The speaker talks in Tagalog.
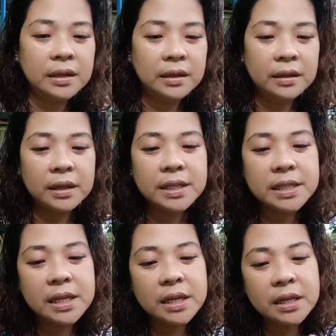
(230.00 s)

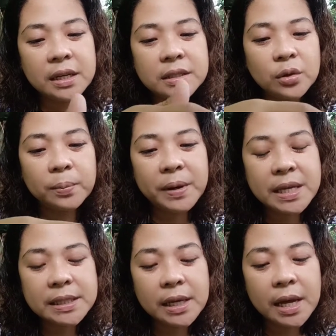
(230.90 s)
kasi
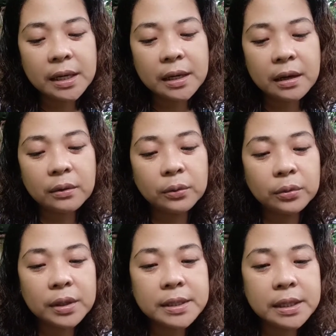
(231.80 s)
surprise nga rin ako,
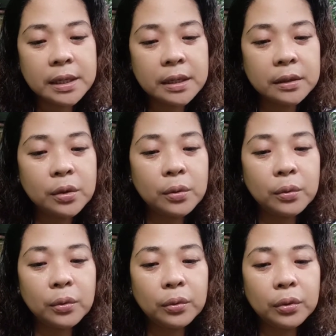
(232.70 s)
kasi
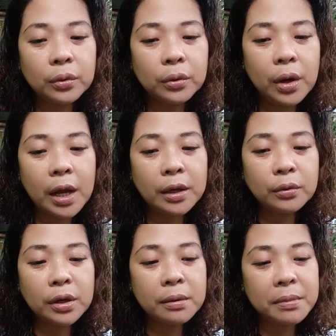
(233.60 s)
though, ano
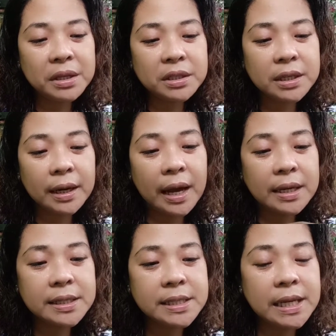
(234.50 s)
naman siya
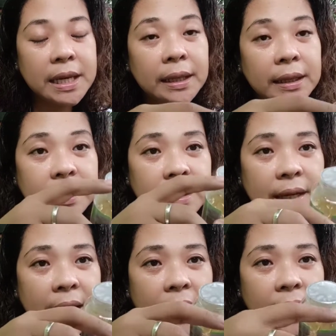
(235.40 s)
guys, sealed,
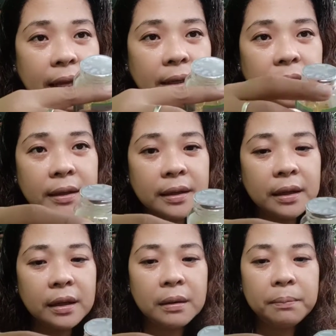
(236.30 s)
ayan,
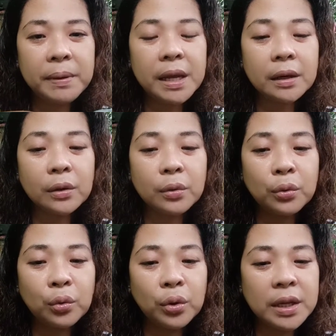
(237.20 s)

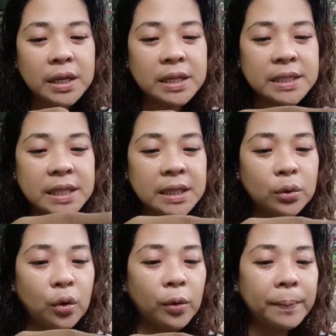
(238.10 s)
pero easy to
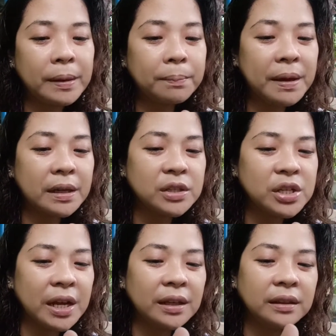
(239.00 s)
open pa rin
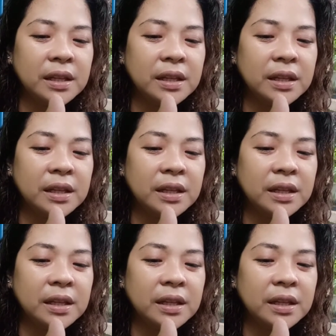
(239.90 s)
siya. Hindi